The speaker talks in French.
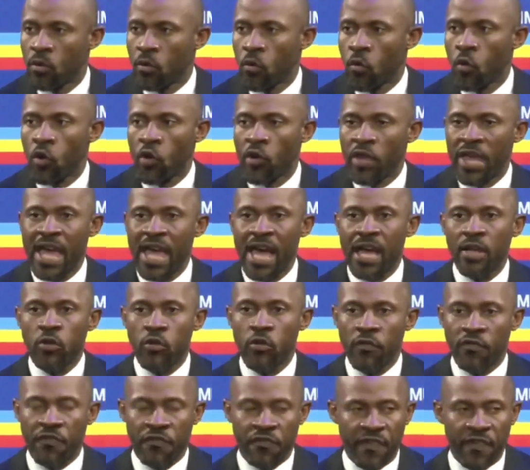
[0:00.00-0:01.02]
au regard
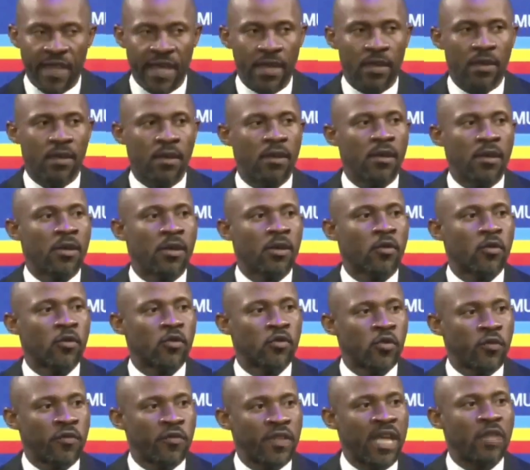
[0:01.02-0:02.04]
de faits
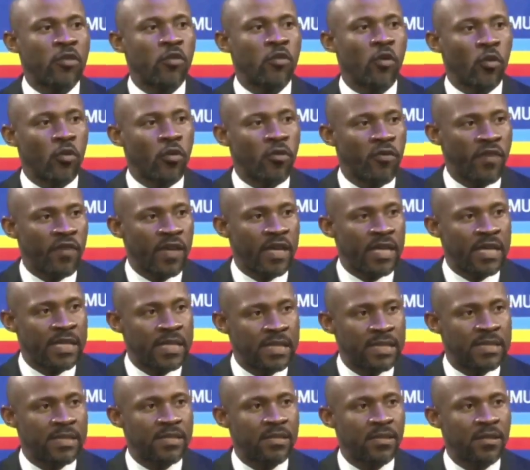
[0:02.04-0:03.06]
que je viens de relever
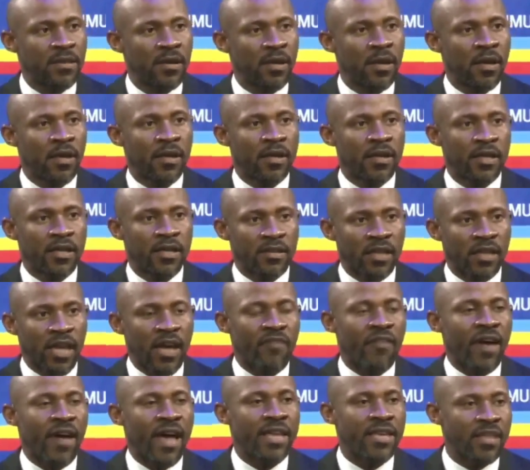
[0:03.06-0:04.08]
ici, qui
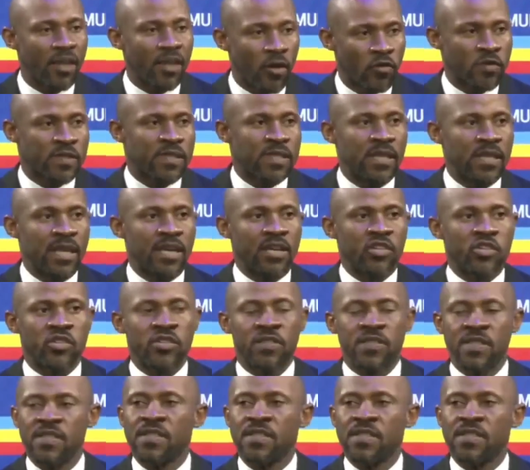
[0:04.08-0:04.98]
travaillent en synergie.